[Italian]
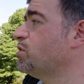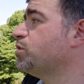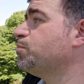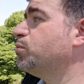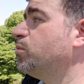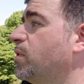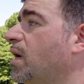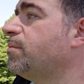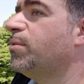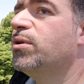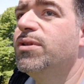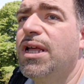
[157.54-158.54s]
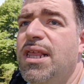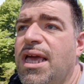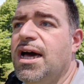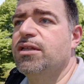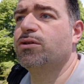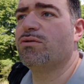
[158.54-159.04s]
ecco c'è pure un albero
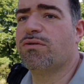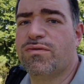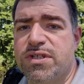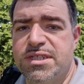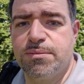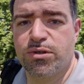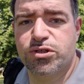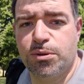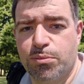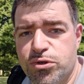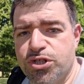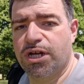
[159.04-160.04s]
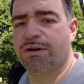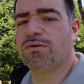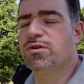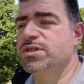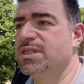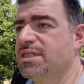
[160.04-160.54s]
tagliato dove forse posso appoggiare
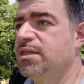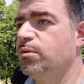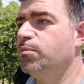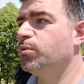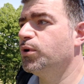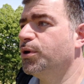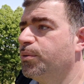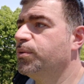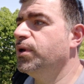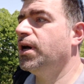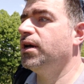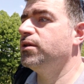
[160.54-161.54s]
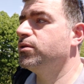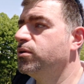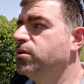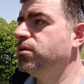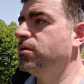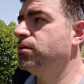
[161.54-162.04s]
voi così state un pochino più in
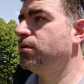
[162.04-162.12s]
alto